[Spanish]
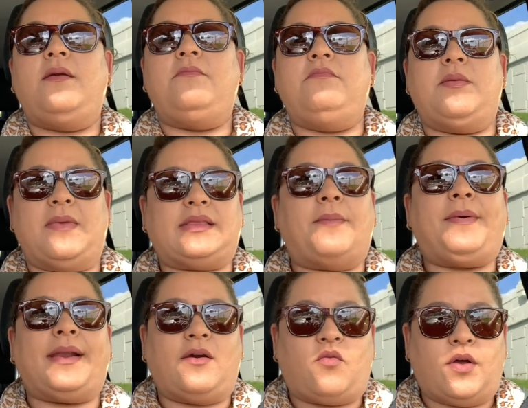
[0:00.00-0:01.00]
mi meta
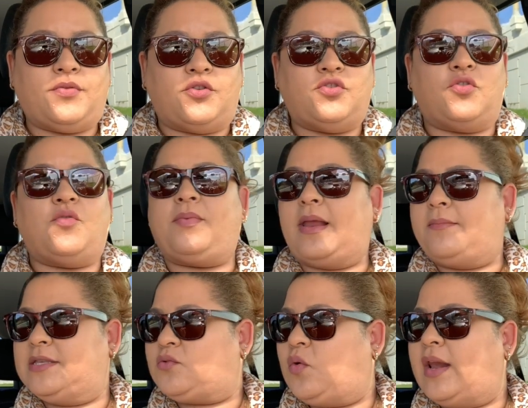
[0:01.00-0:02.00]
para cuando yo cumpla
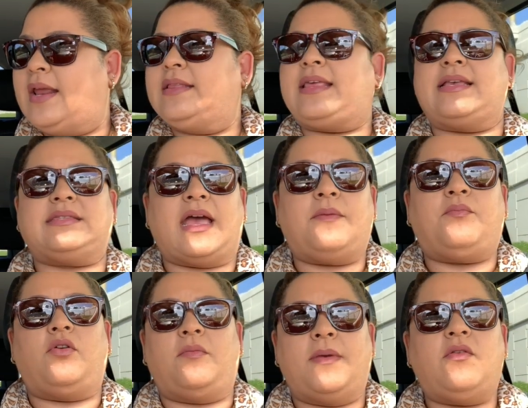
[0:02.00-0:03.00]
mis 40 es estar
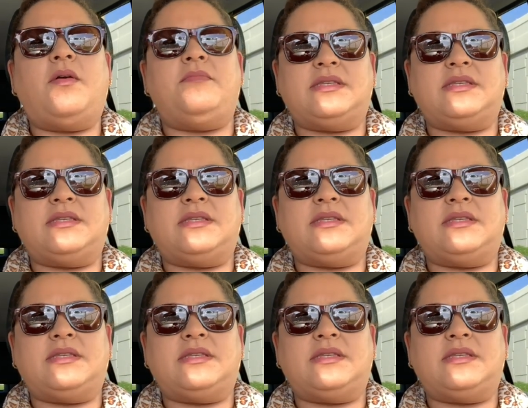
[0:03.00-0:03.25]
por lo menos en